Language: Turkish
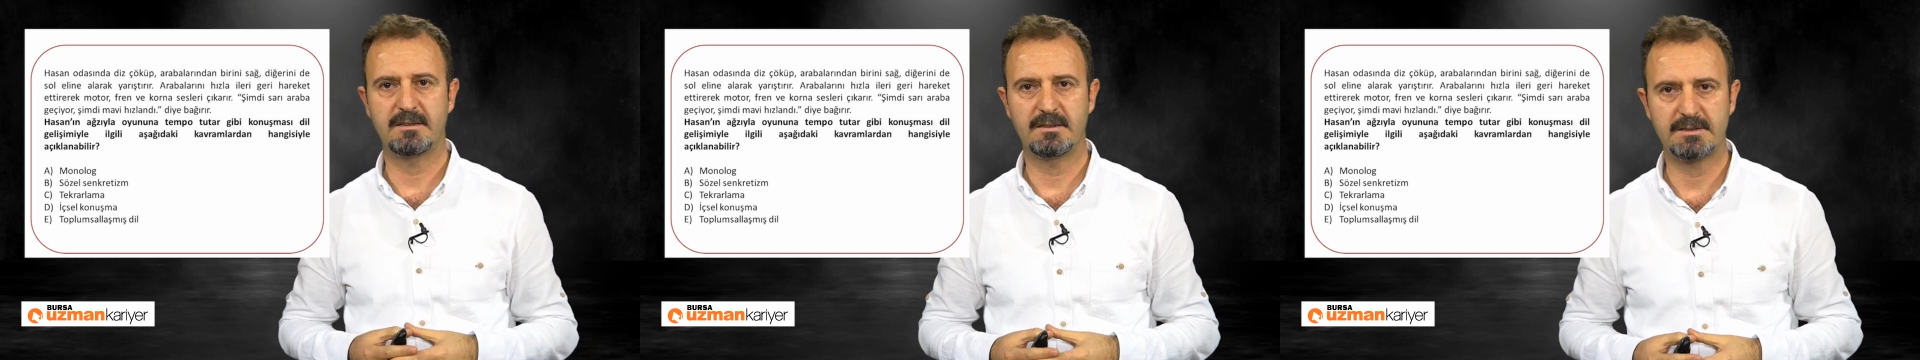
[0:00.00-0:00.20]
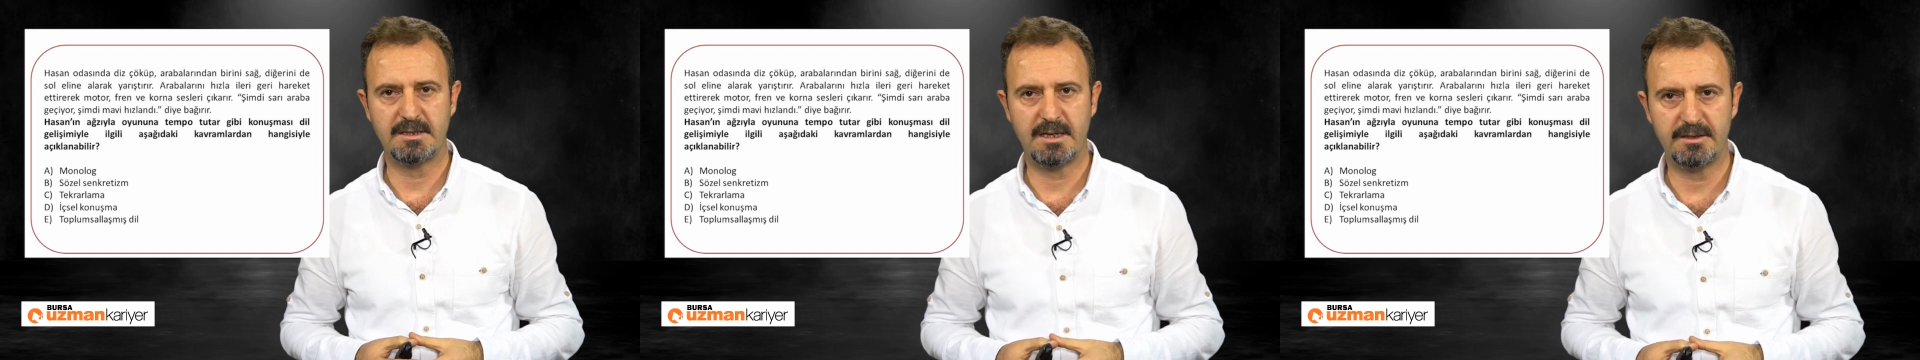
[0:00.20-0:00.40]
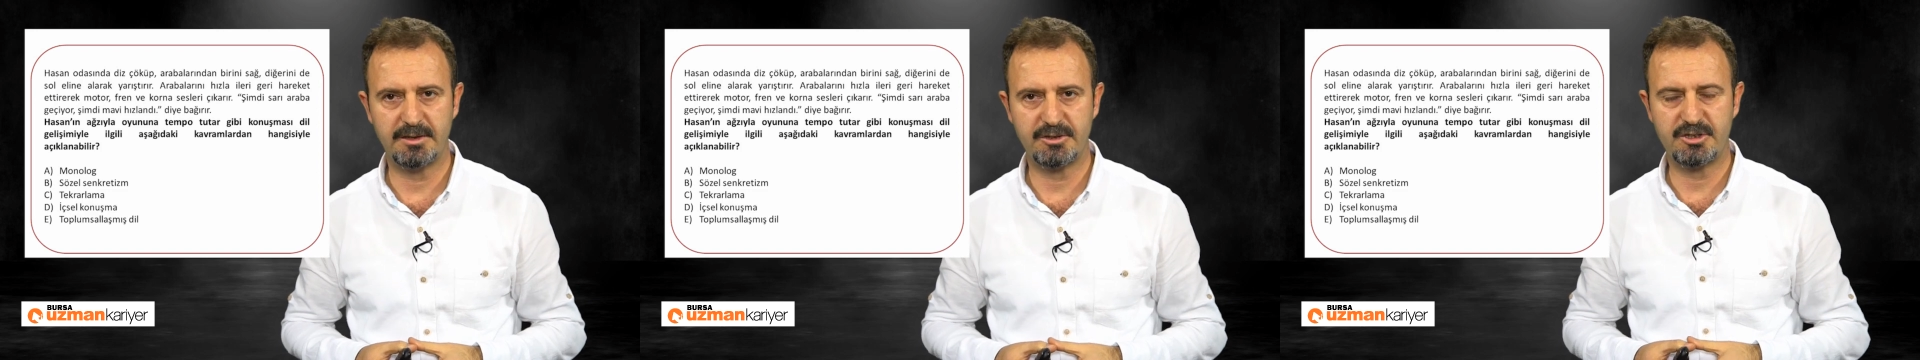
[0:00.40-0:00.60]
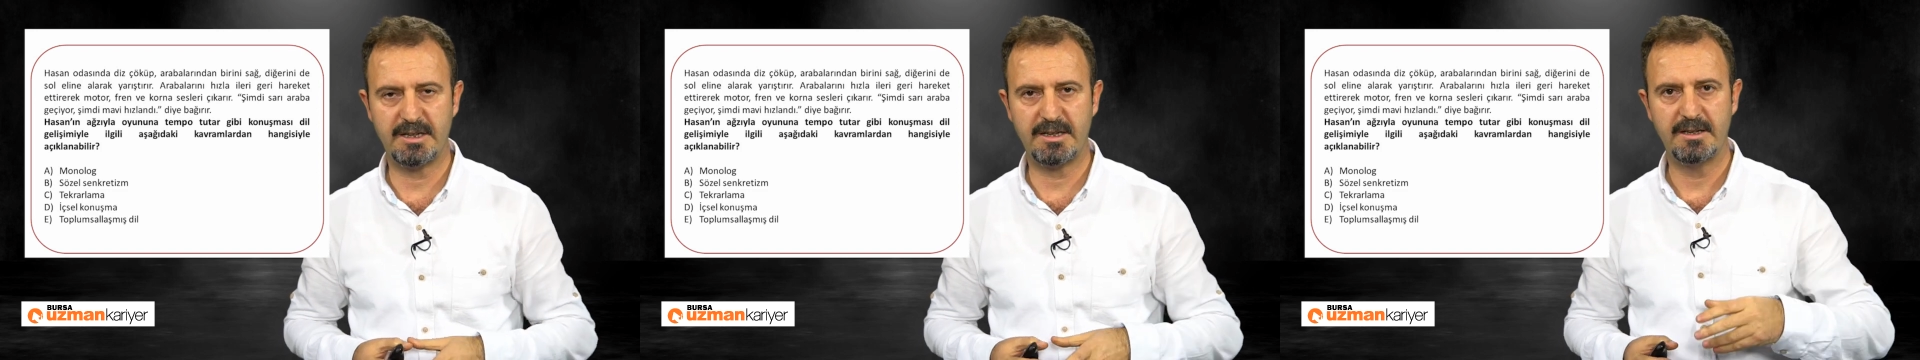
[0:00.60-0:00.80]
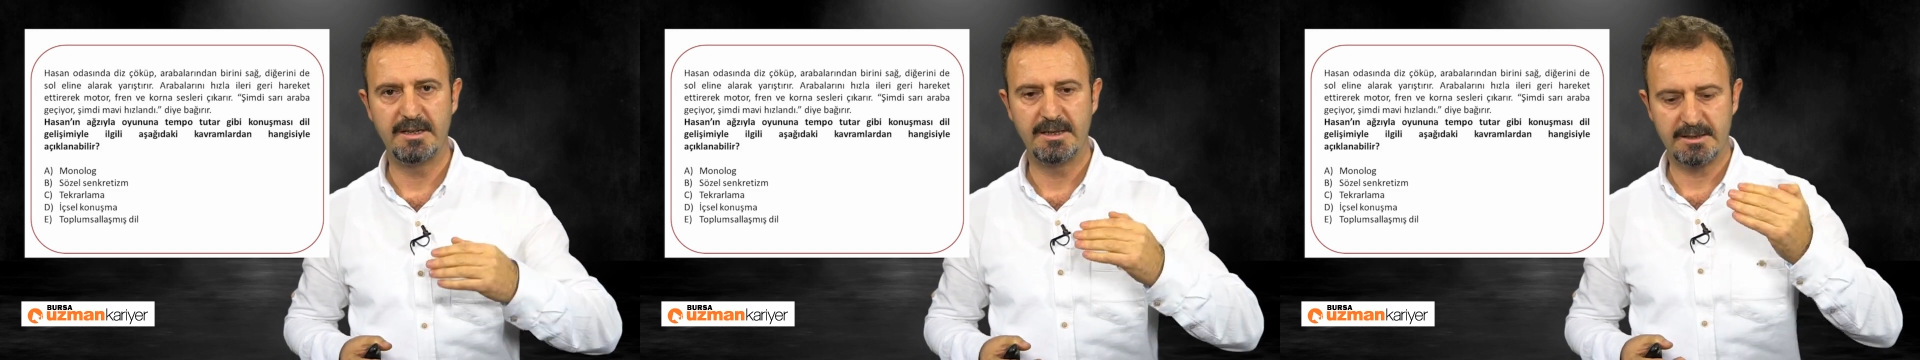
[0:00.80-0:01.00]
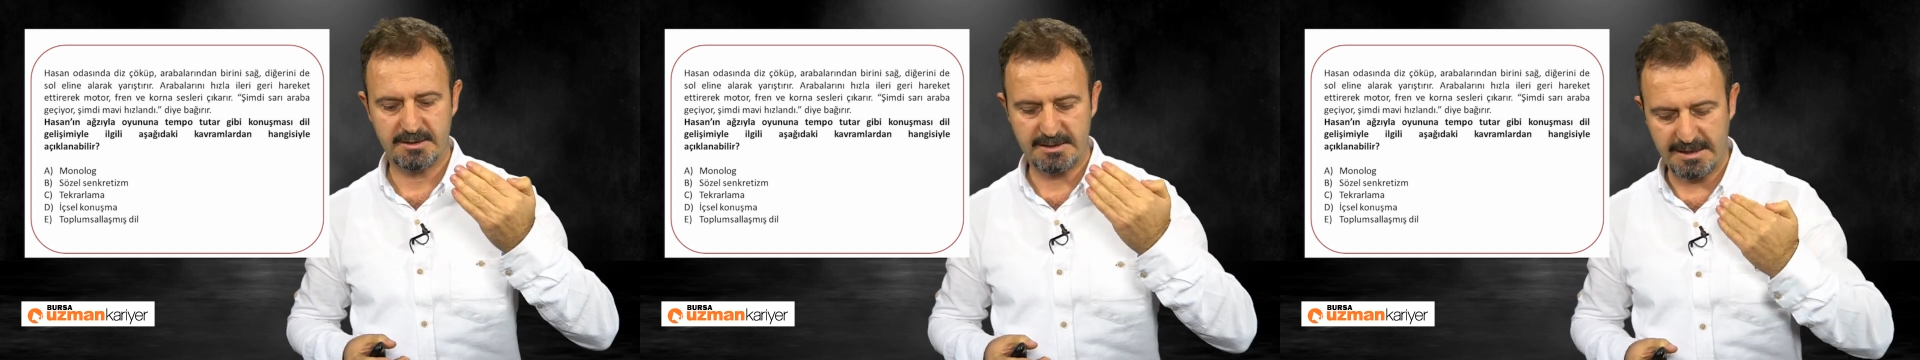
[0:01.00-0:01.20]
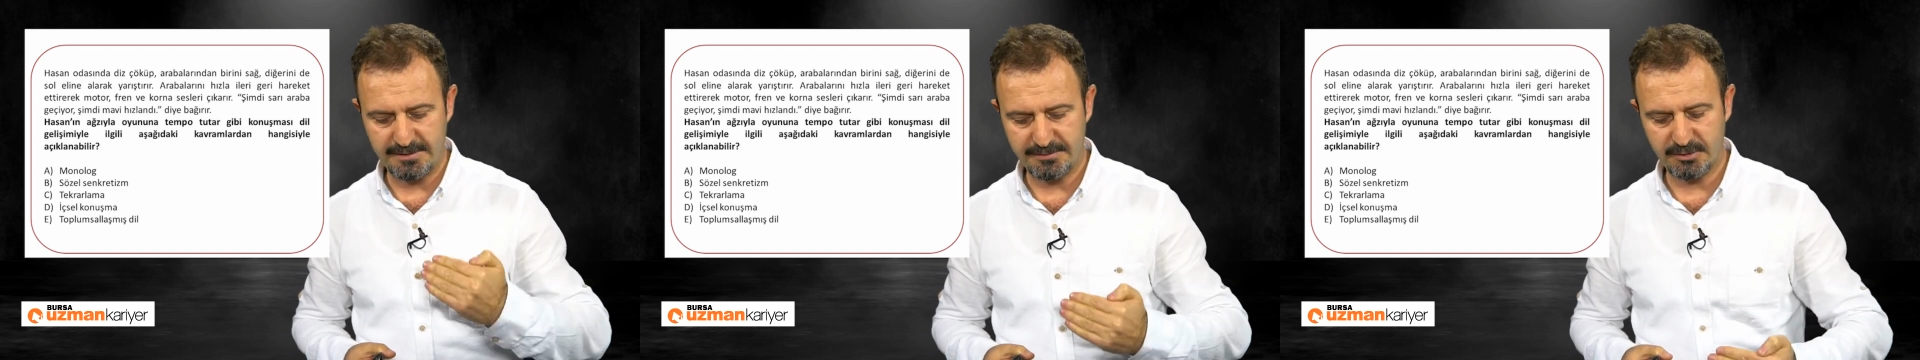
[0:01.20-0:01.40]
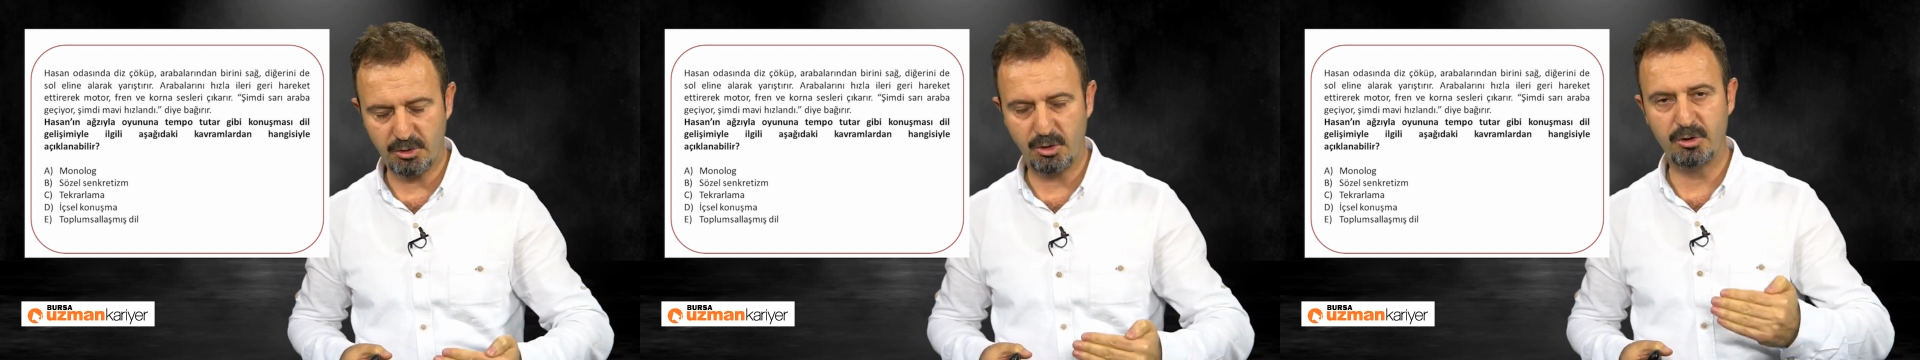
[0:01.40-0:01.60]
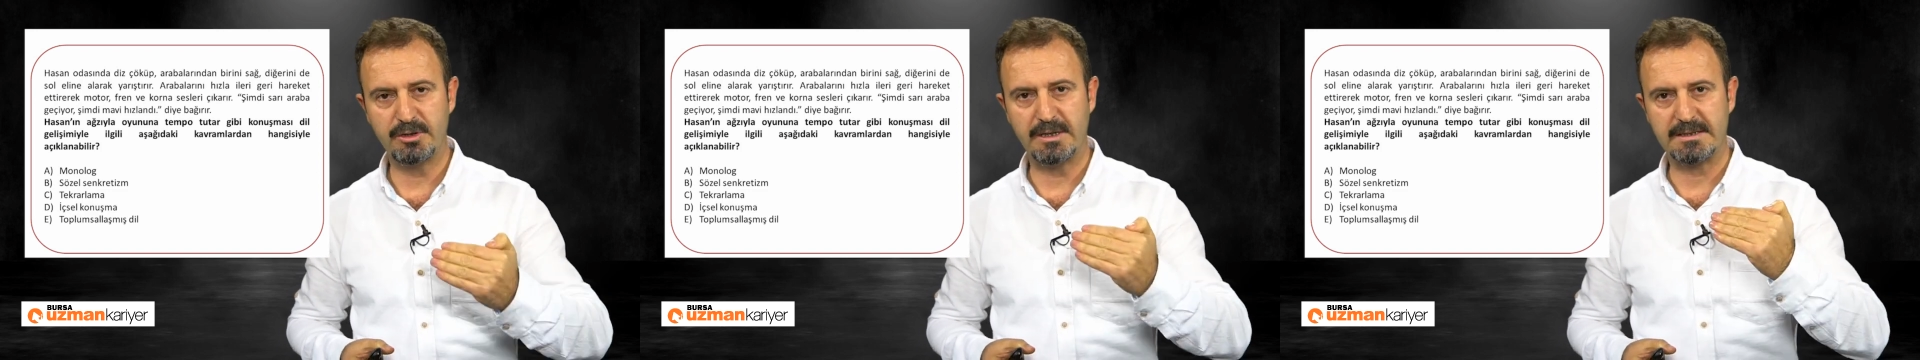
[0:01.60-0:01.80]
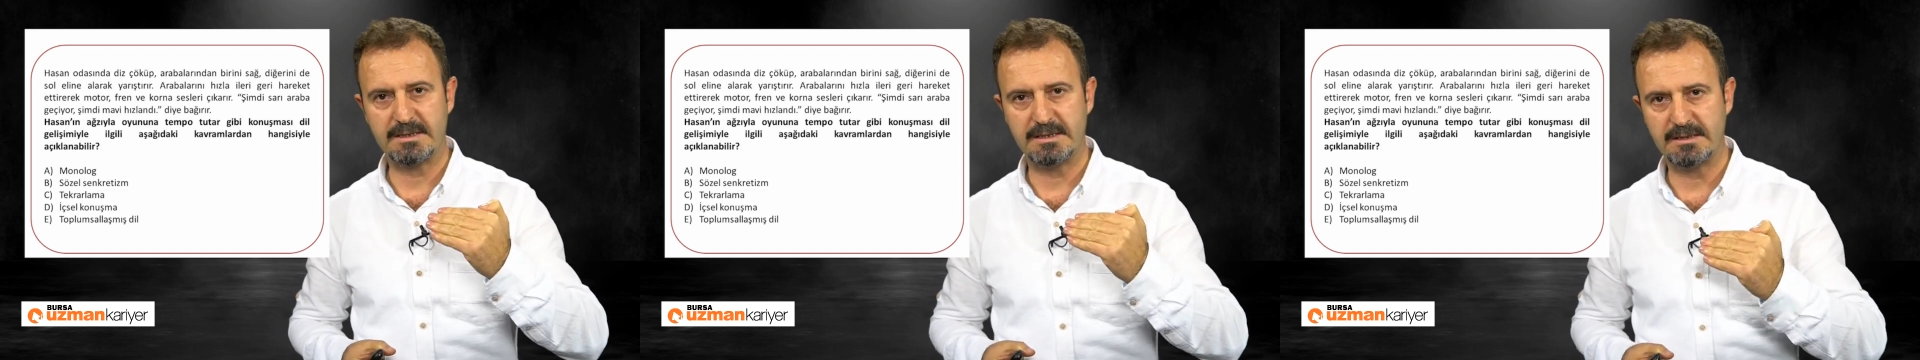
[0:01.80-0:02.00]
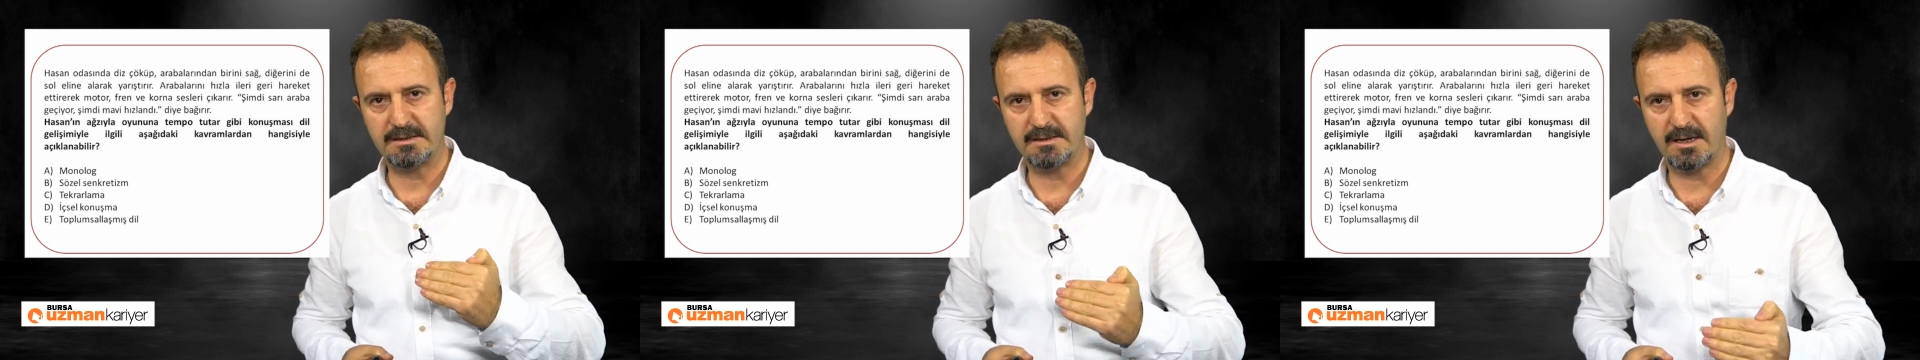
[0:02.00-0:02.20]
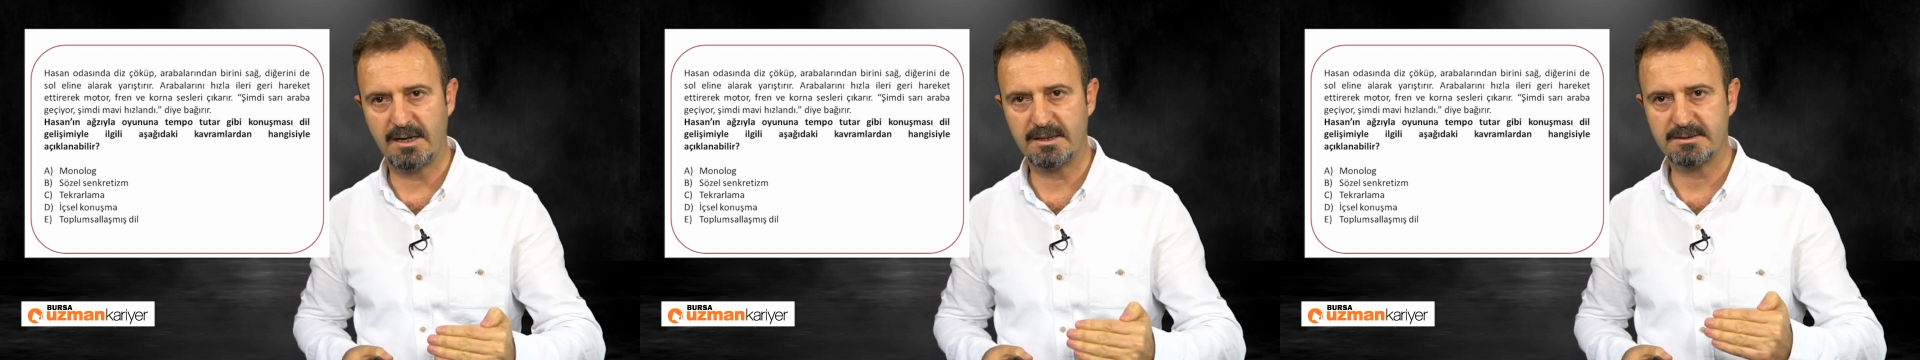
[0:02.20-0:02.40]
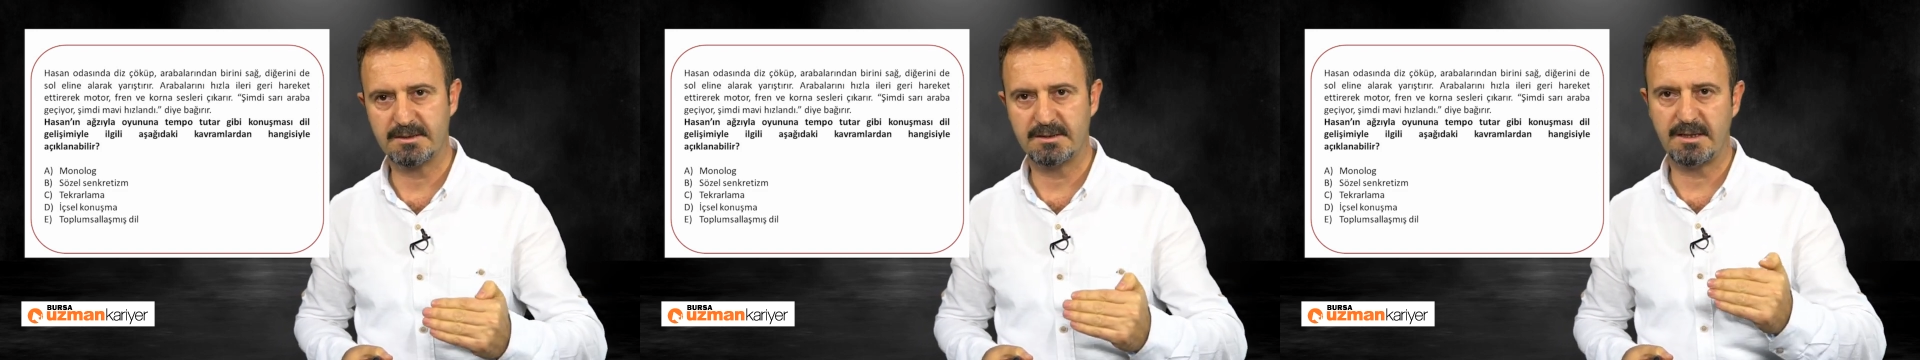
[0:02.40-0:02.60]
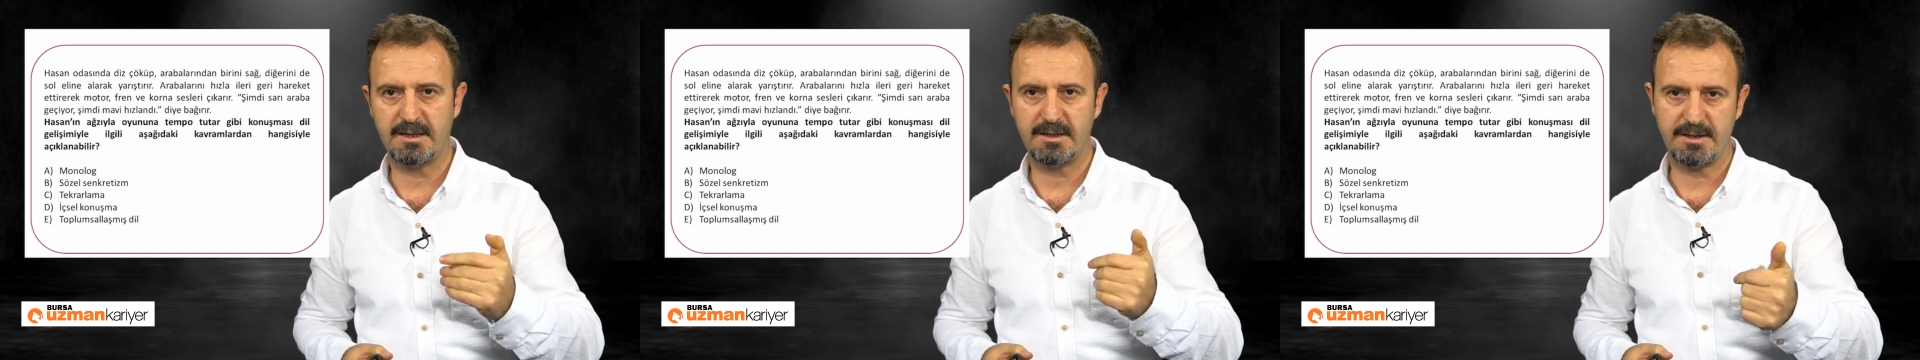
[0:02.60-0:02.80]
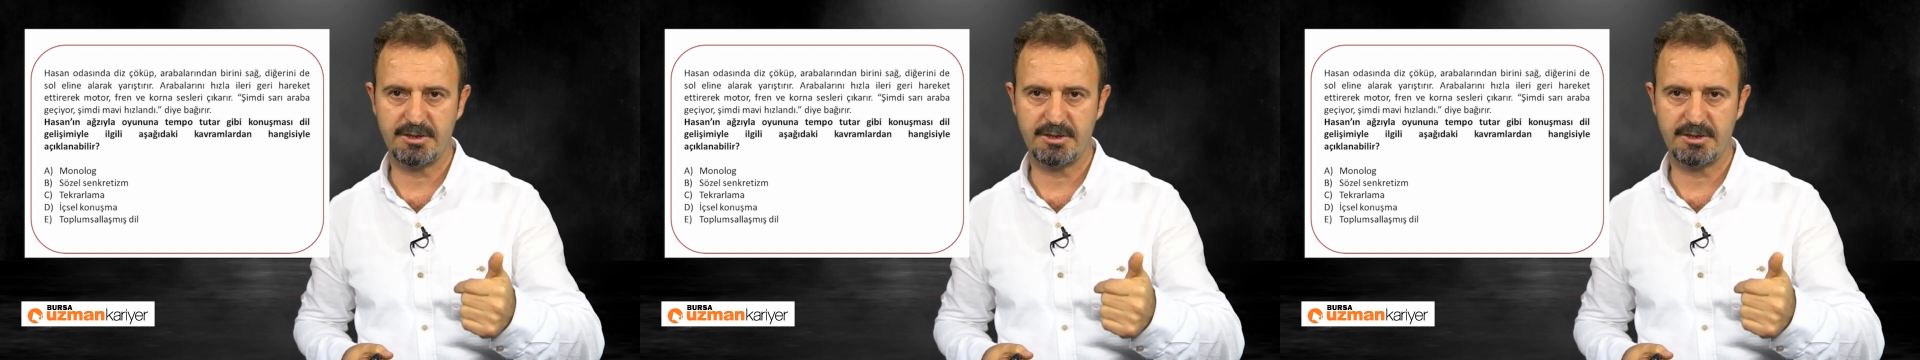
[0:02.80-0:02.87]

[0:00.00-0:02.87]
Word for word: Sadece kendi oyun etkinliğini ağzıyla